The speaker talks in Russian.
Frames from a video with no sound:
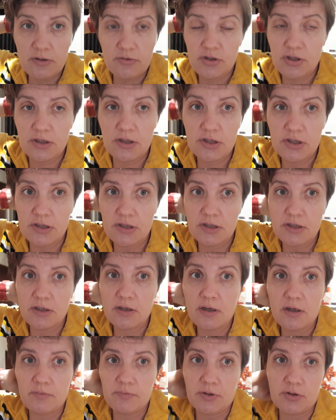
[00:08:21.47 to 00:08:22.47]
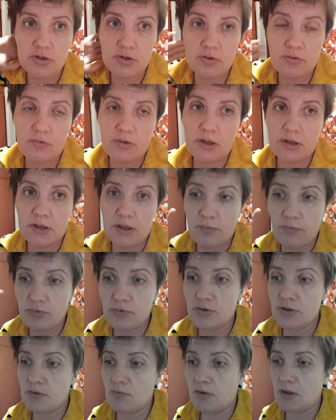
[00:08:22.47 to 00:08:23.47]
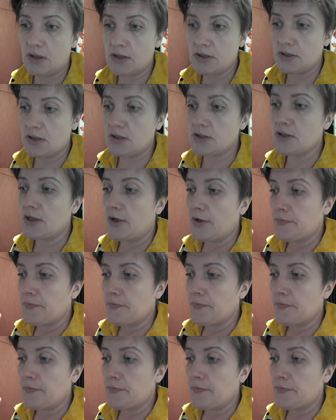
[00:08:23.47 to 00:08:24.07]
Я вчера даже не стирала, потому что думаю, нет, я буду с ним ходить.